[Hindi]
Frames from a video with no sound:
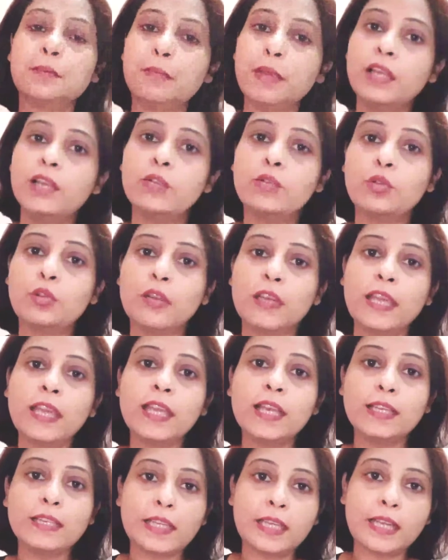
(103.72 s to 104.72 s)
बिल को
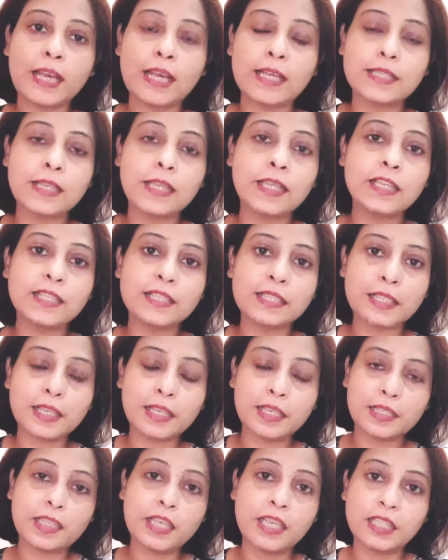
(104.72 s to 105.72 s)
लेकर नाराज़ हैं इस
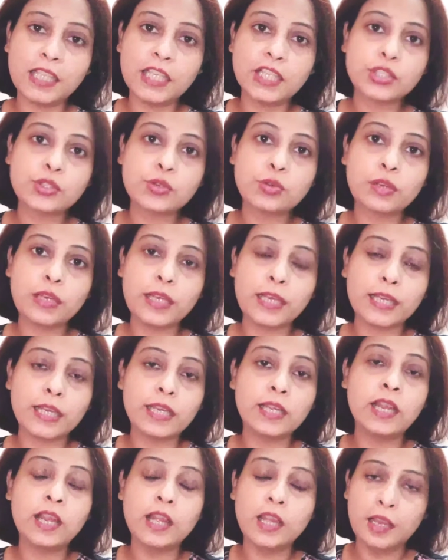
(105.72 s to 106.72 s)
अध्यादेश को
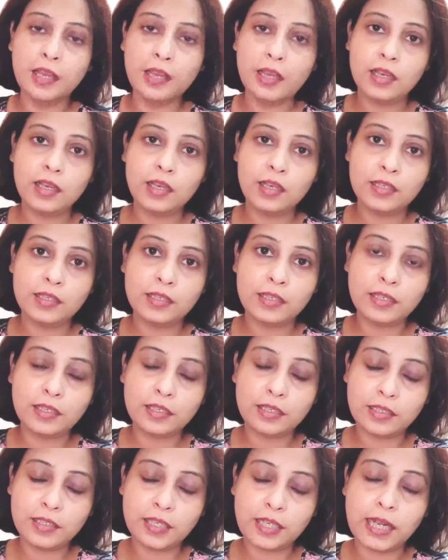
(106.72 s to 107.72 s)
लेकर
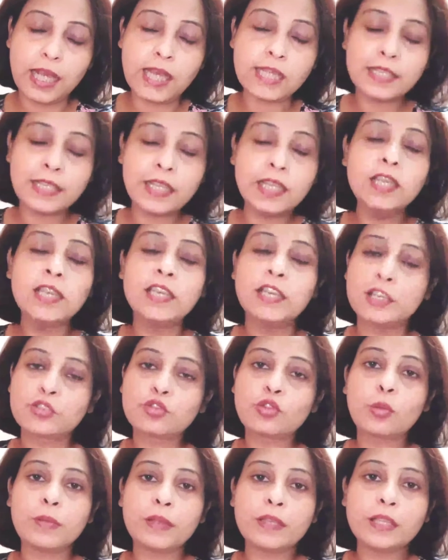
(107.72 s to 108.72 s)
नाराज़ हैं
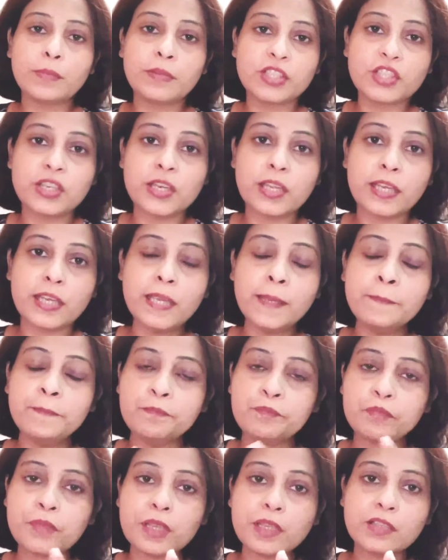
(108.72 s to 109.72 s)
इसको भी समझने की
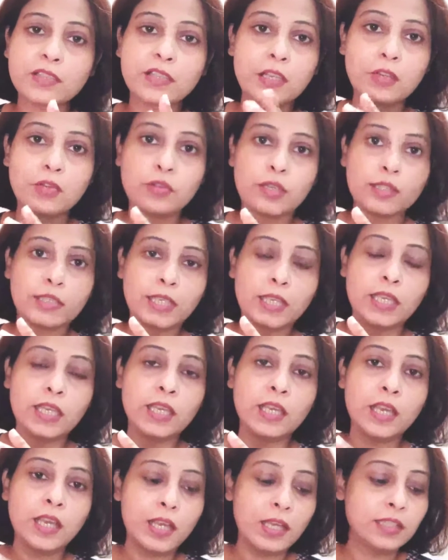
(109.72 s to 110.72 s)
ज़रूरत है
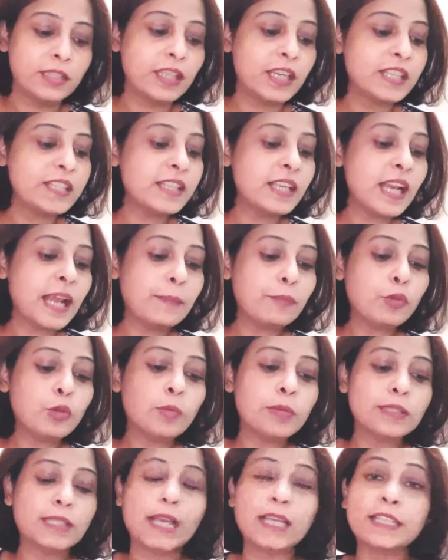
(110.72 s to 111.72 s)
दरअसल आपको
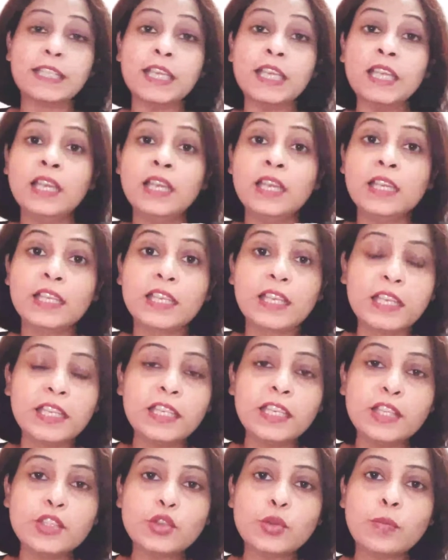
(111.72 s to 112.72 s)
बता दें कि
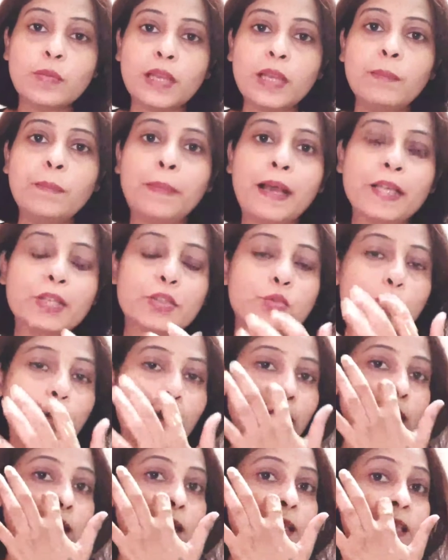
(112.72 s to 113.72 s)
ये जो बिल पास
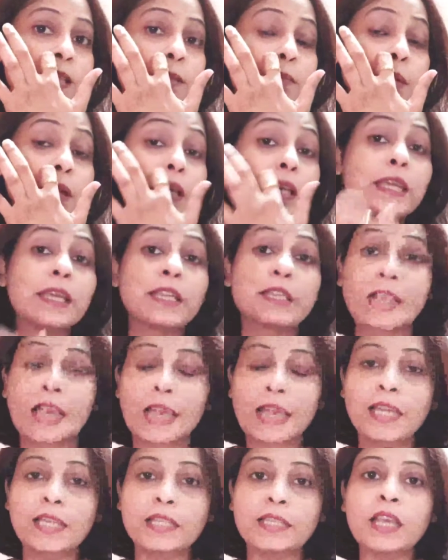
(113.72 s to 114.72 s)
हुआ है इस बिल के
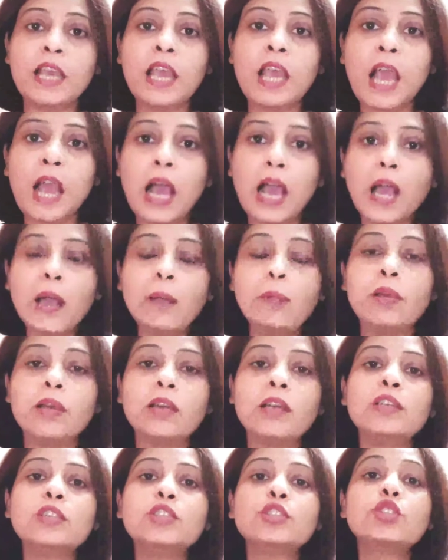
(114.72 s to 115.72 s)
तहत अब
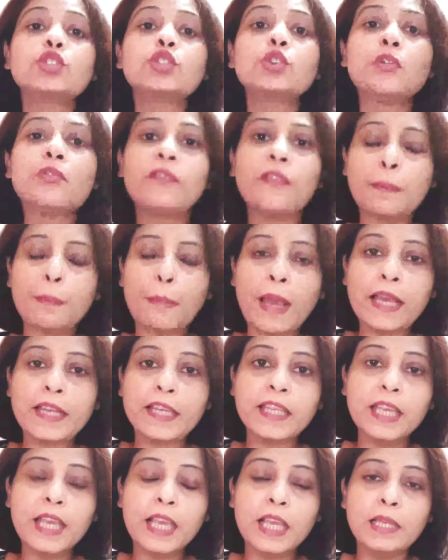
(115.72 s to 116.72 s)
जो
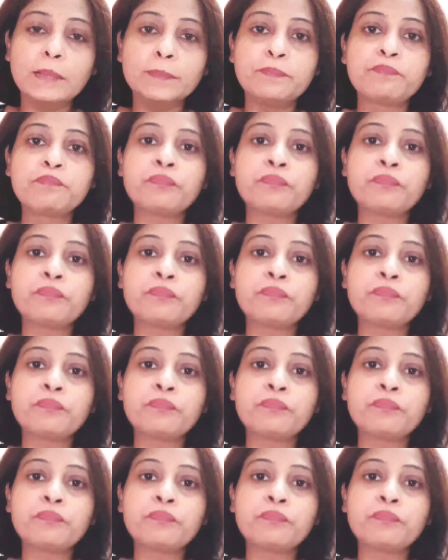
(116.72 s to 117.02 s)
व्यापारी हैं